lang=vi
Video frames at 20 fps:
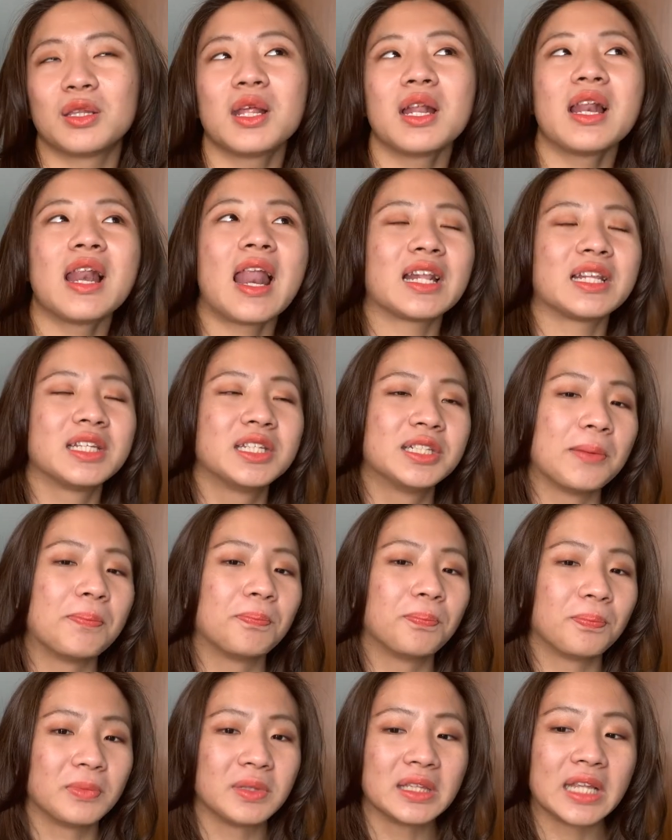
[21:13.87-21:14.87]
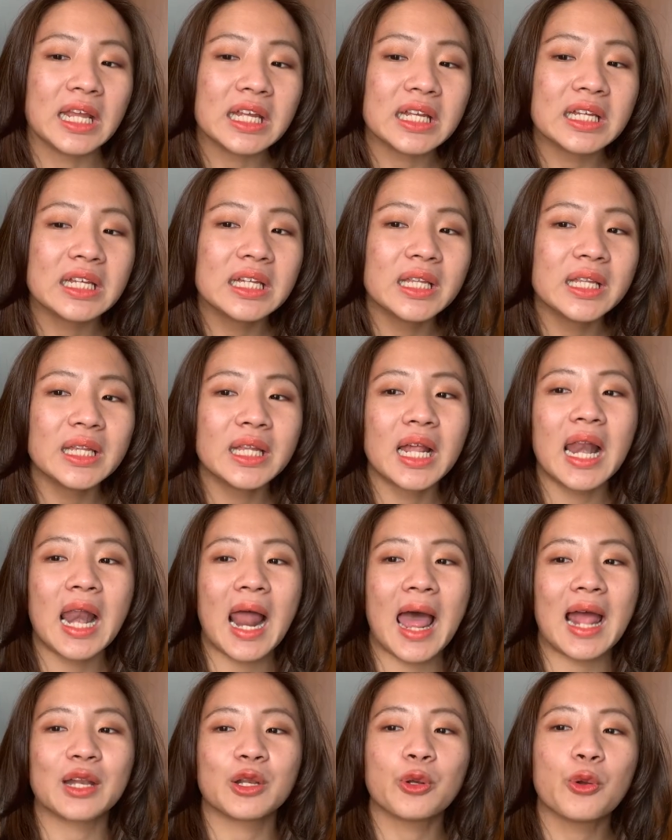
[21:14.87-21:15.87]
rất là trầm tính rất
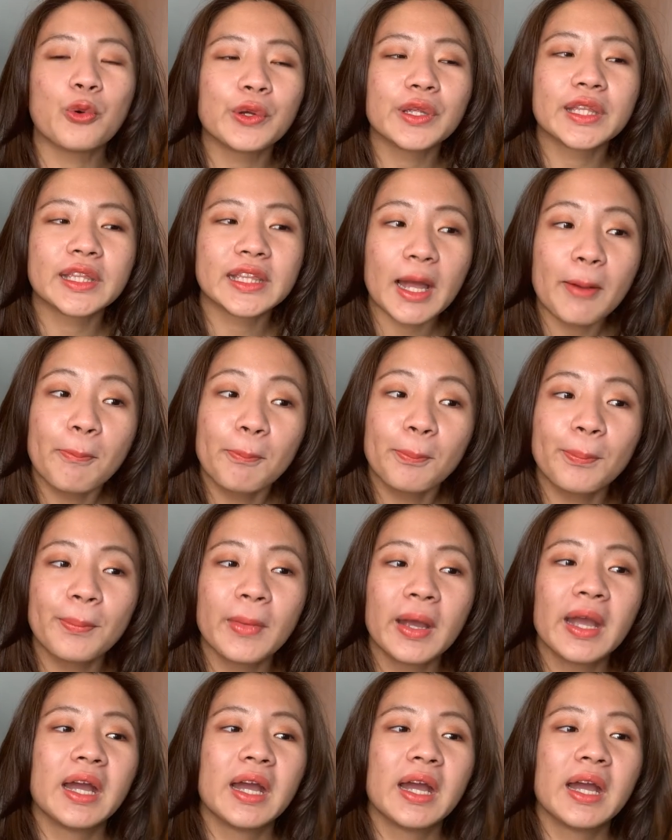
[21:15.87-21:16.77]
là nội tâm